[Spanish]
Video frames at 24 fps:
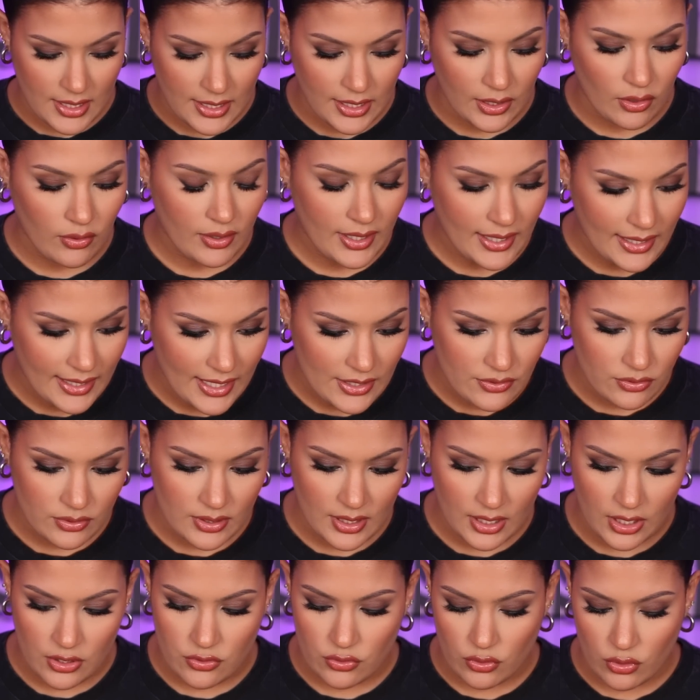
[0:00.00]
Y creo que el hecho
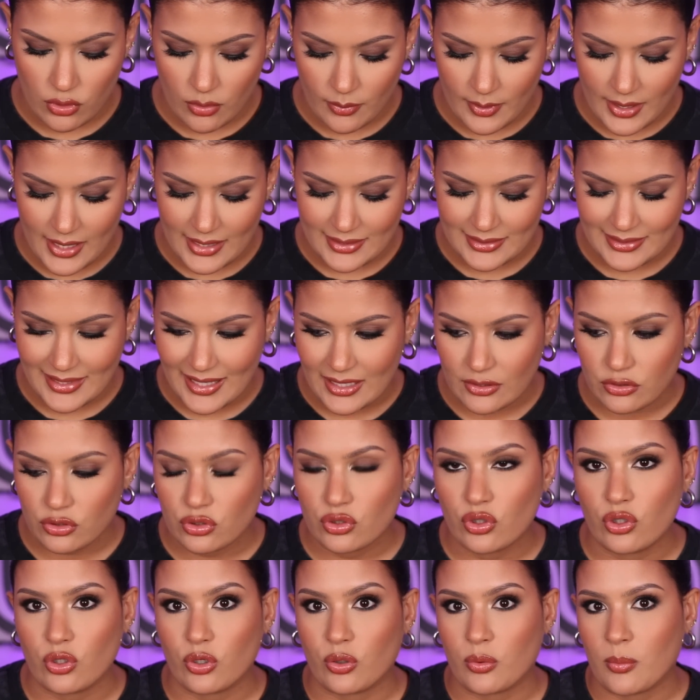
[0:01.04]
de que yo lo vea tan
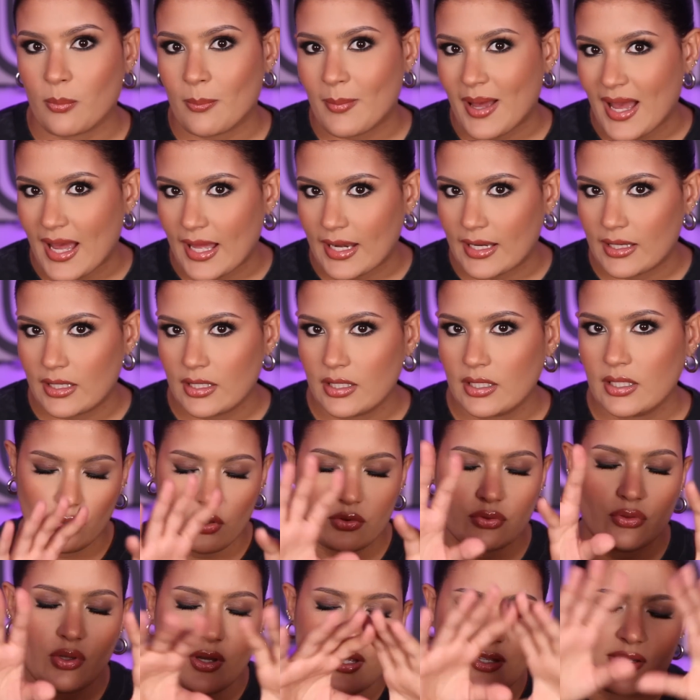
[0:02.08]
normal,
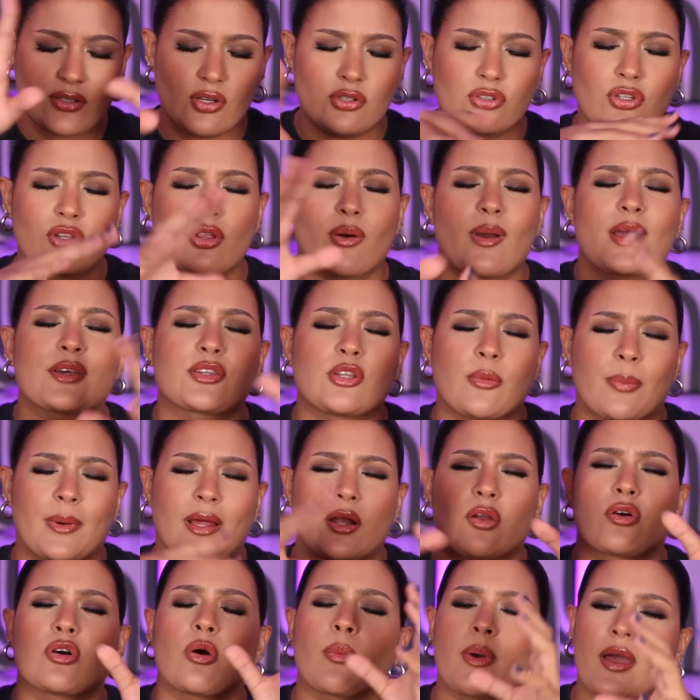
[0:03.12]
estoy diciendo todo esto
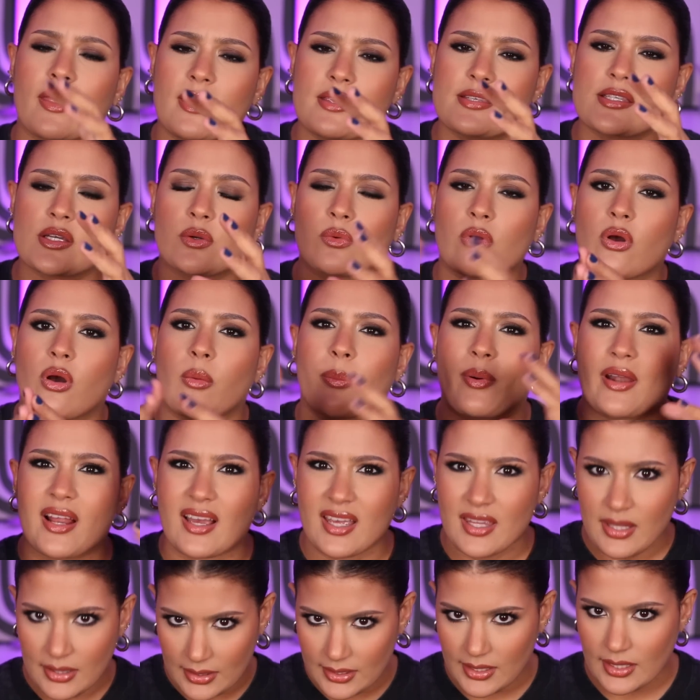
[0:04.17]
para lo que voy a decir luego, para
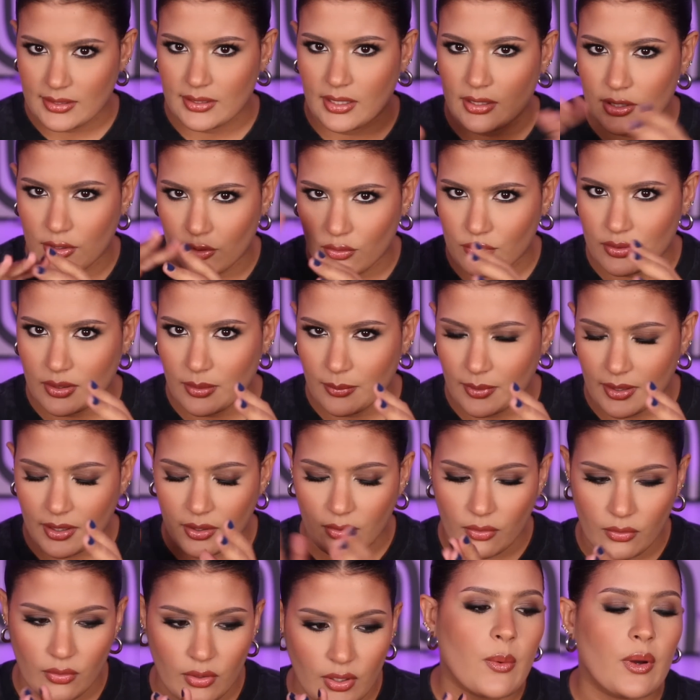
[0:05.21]
que entiendan de dónde
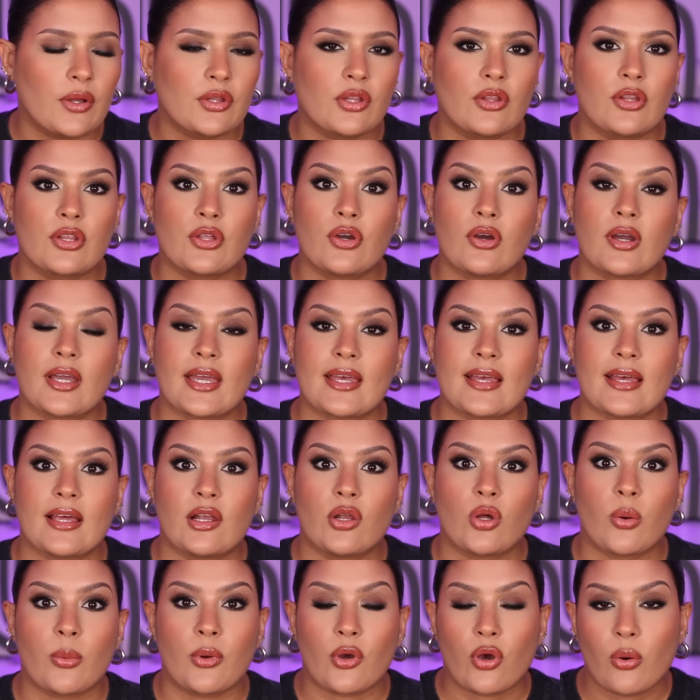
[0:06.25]
vengo. Cuando digo que
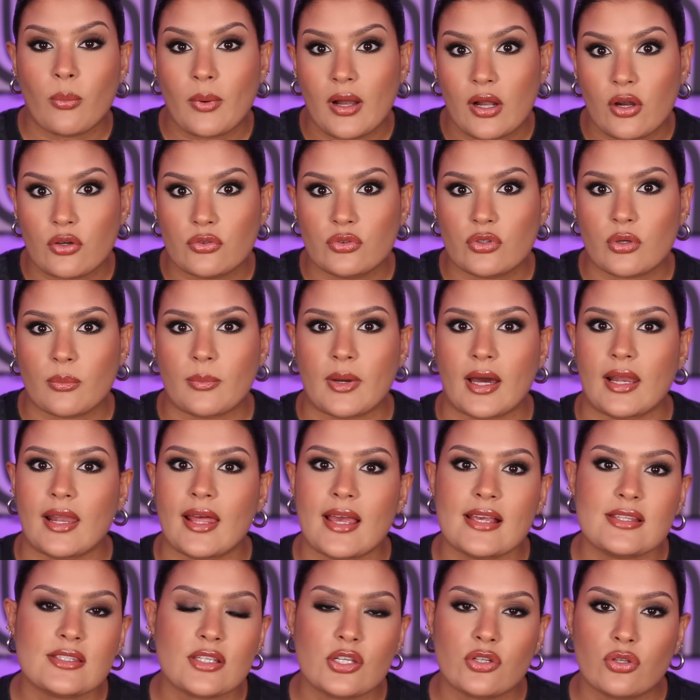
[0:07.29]
lo veo como algo normal,
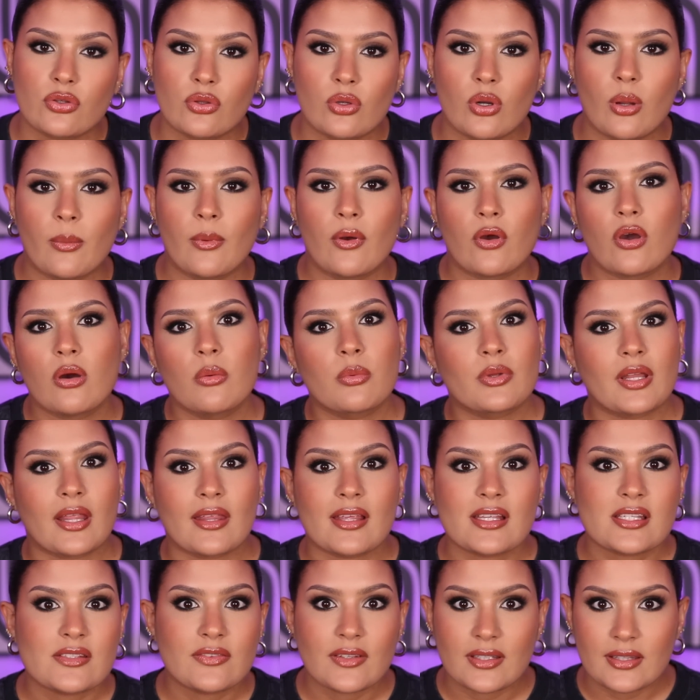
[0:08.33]
es que yo no lo veo como una
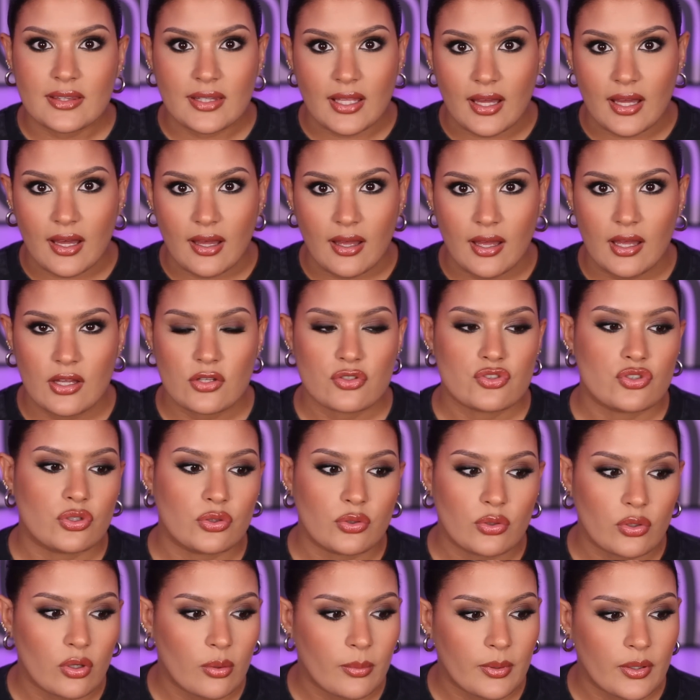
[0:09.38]
desventaja, yo
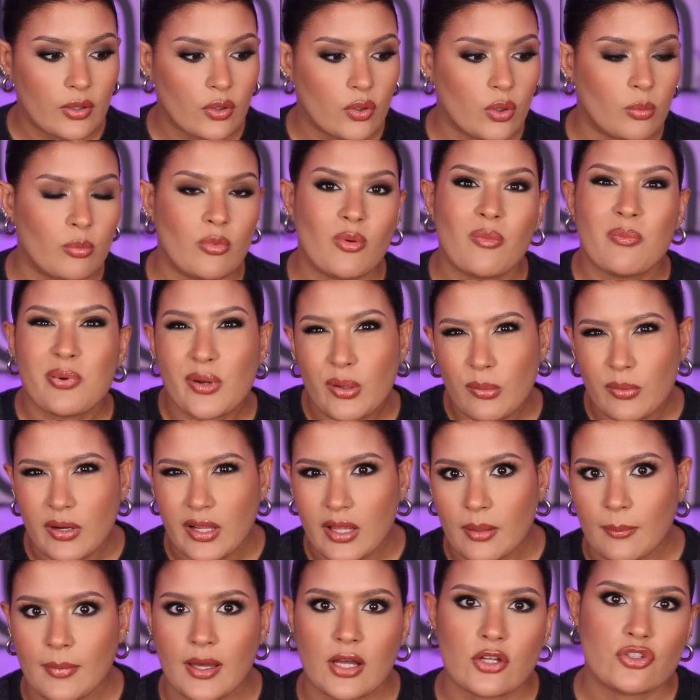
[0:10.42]
no lo veo como un
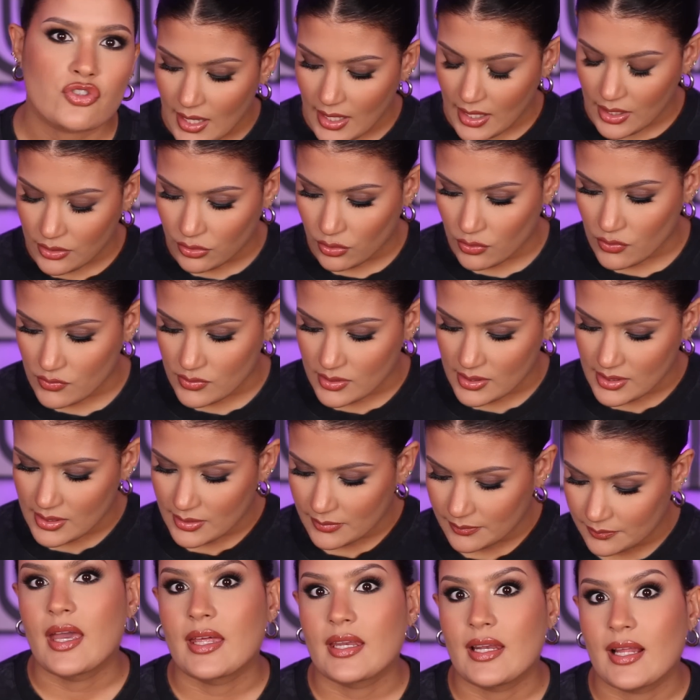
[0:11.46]
problema. Entonces,
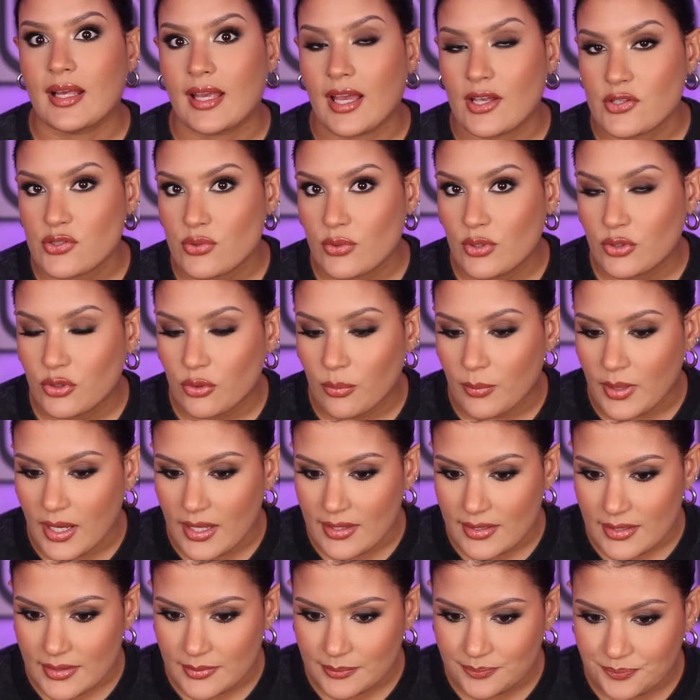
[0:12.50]
en el caso de tu
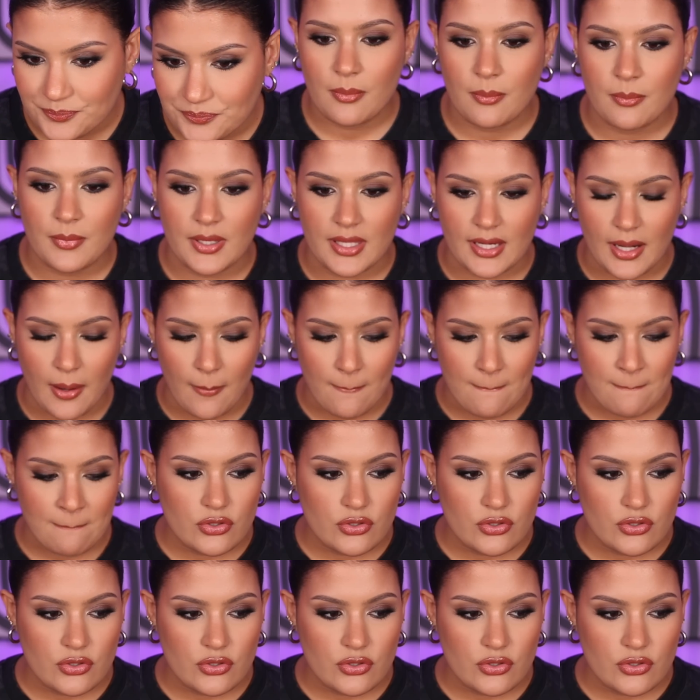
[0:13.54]
madre, mira,